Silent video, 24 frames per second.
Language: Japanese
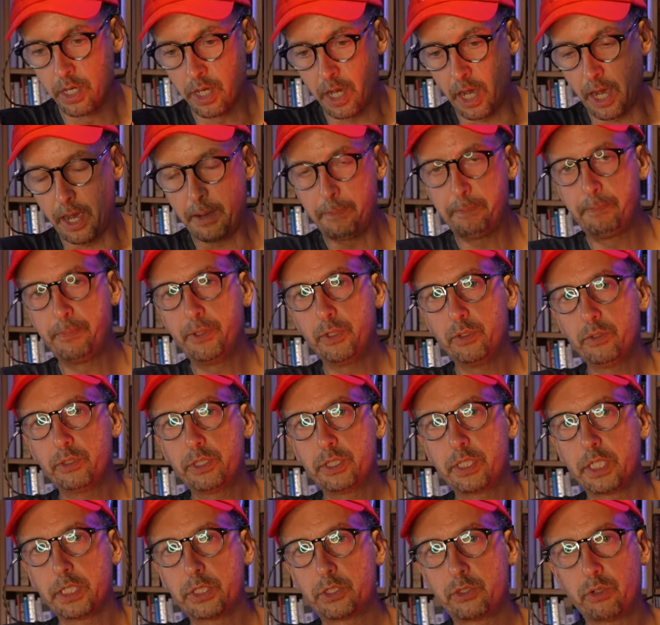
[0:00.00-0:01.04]
発表
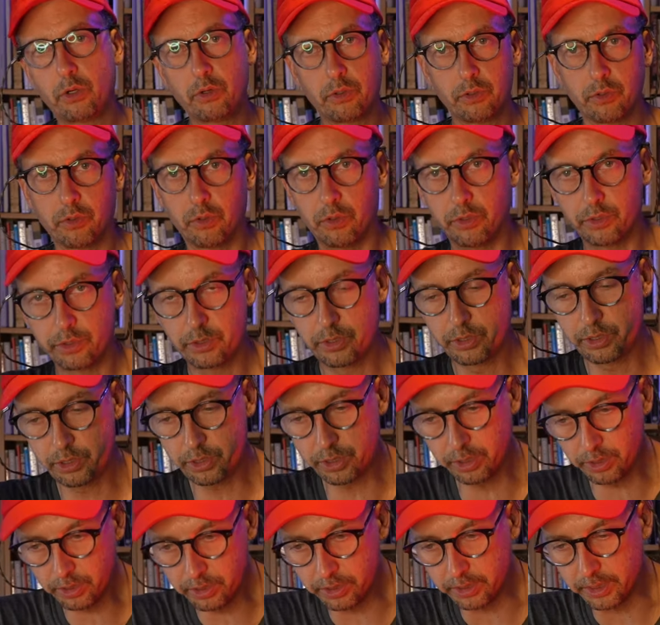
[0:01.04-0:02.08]
した直後
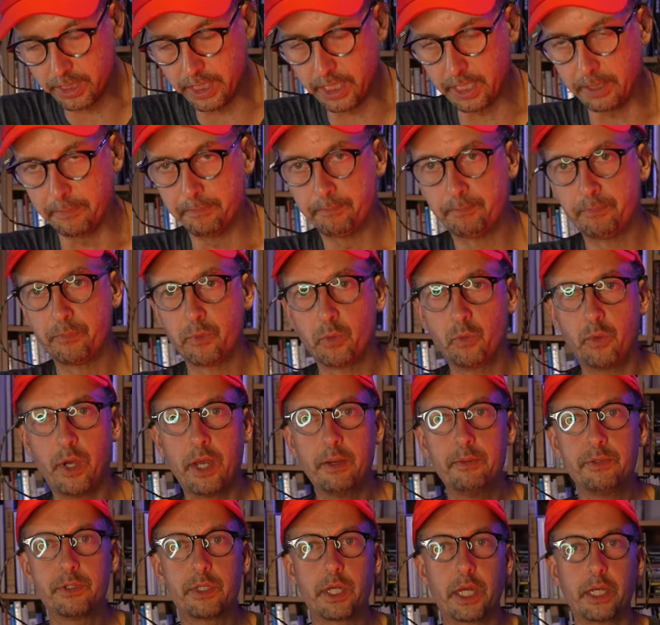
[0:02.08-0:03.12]
すぐに
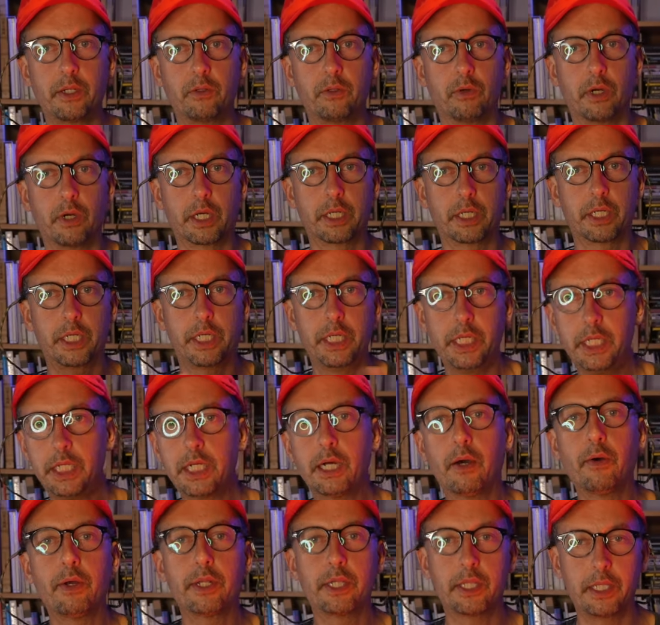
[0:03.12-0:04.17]
ウェブサイトが切り
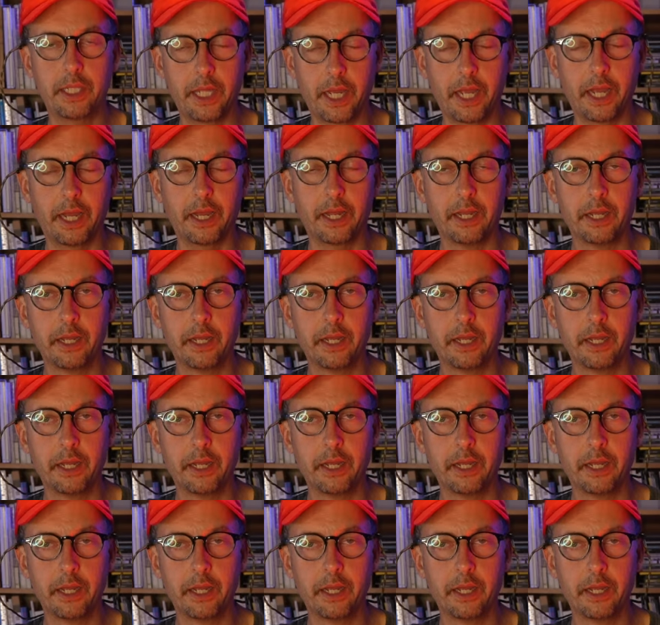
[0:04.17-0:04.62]
替わって